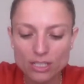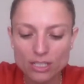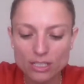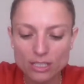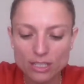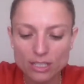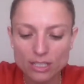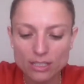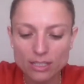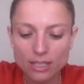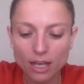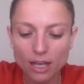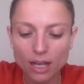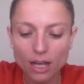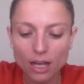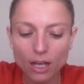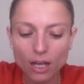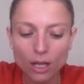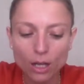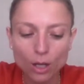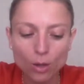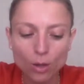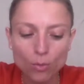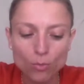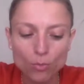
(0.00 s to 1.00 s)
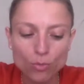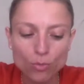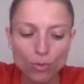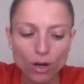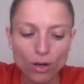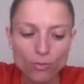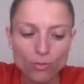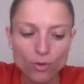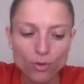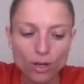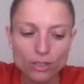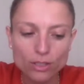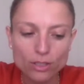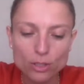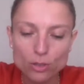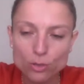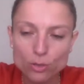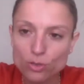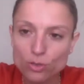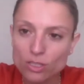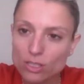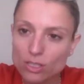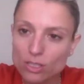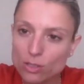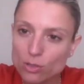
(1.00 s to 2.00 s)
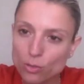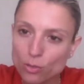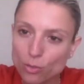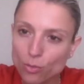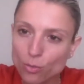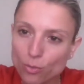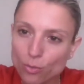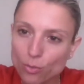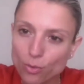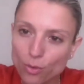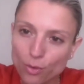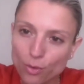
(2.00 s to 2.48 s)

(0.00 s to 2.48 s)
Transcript: etc., pour avoir des choses qui seront